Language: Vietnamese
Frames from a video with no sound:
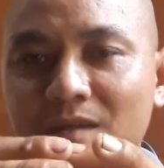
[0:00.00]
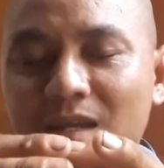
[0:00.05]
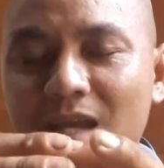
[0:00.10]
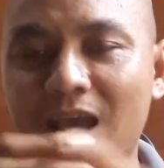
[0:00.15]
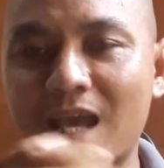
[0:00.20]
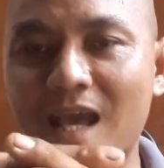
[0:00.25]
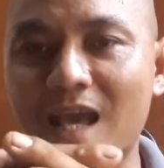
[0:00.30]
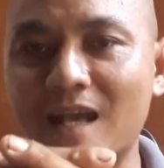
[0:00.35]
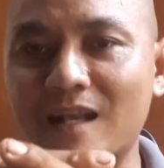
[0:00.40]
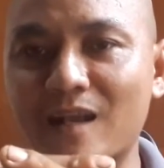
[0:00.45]

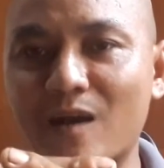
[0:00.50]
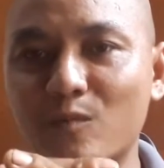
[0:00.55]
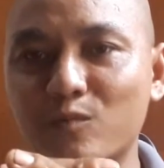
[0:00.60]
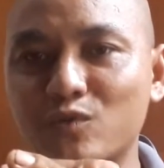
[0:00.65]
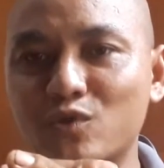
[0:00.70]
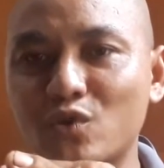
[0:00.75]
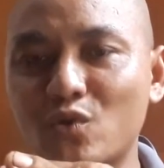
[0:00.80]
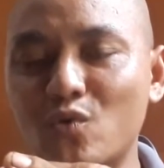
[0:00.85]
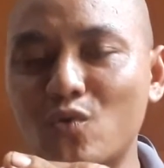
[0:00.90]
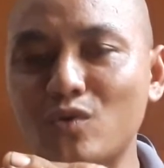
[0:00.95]
hạ
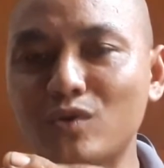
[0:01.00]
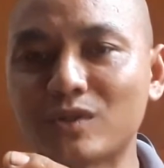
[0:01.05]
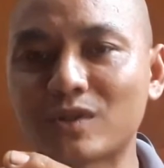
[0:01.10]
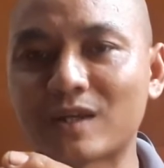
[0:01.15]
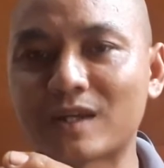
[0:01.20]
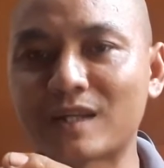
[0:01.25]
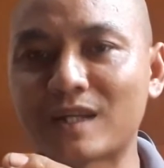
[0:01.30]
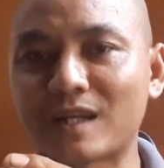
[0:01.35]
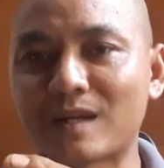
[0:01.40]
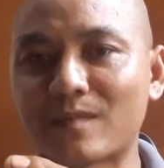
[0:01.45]
cọc xuống
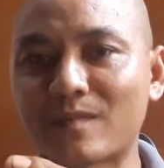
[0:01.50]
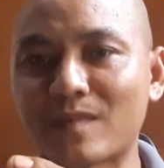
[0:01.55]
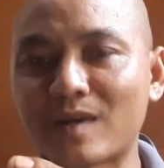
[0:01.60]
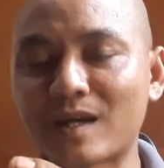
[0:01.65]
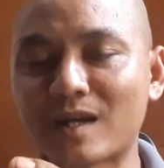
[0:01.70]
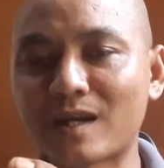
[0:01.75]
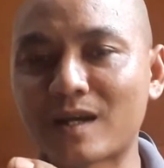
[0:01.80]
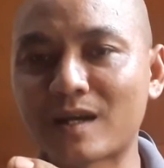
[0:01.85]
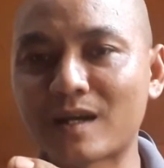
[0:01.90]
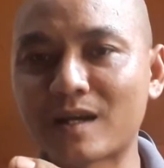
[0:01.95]
rồi anh em
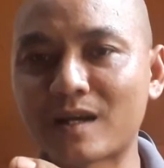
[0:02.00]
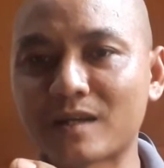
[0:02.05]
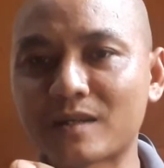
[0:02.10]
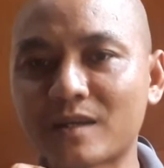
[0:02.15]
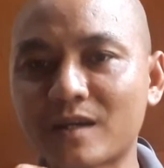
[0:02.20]
à,